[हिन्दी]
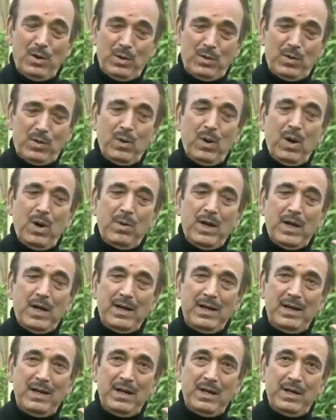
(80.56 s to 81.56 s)
उनको
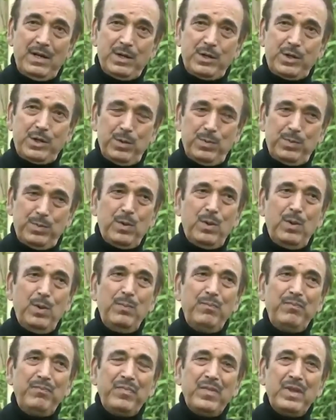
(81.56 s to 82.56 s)
हमारी लीडरशिप
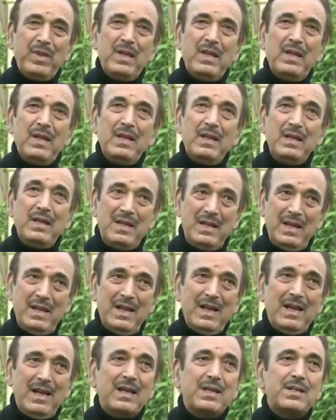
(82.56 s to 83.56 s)
को
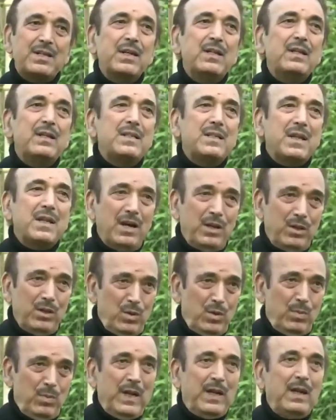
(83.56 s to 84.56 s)
ये इलेक्शन चाहे
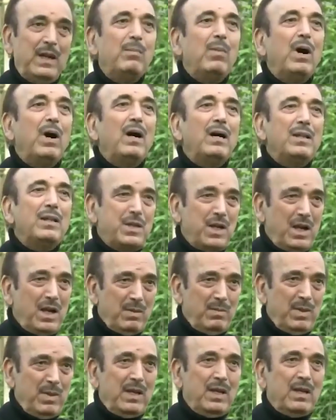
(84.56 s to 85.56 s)
दो महीने बाद
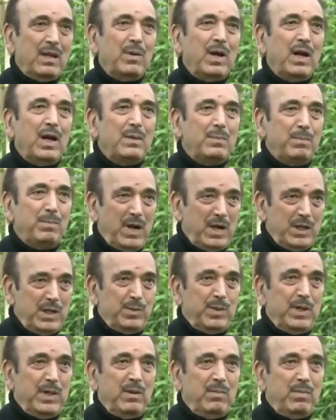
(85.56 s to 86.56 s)
चार महीने बाद
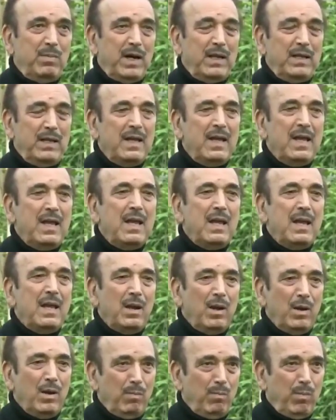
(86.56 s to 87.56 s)
पांच महीने बाद
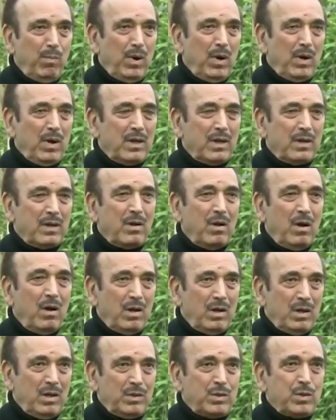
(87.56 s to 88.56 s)
अगर
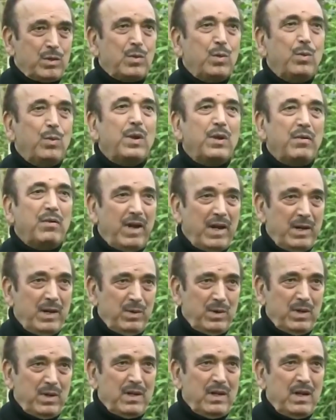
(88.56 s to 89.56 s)
कांग्रेस को
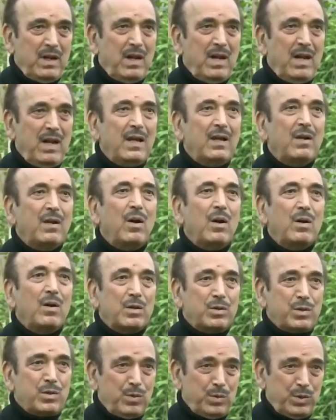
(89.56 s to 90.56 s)
रिवाइव करना है
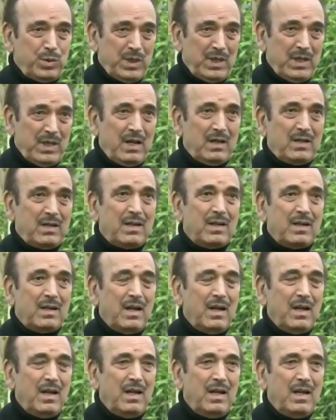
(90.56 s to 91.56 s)
कांग्रेस को जिंदा
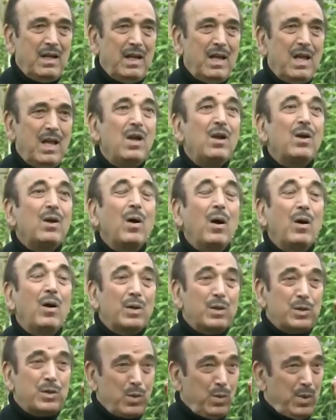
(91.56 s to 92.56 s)
करना है
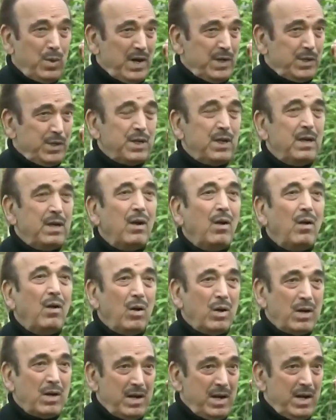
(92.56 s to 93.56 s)
कांग्रेस को नेशनल
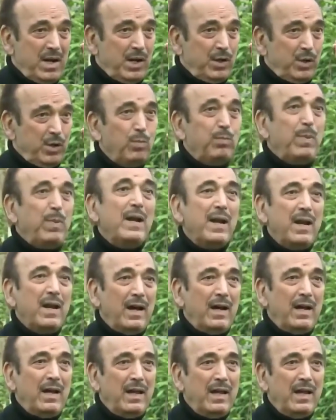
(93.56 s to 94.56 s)
ऑल्टरनेटिव
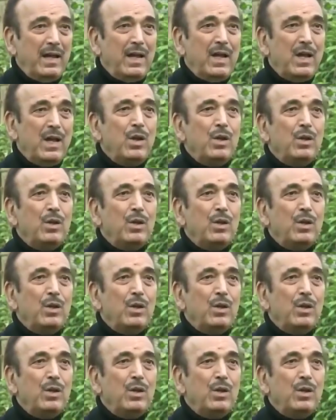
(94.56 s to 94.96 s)
बनना है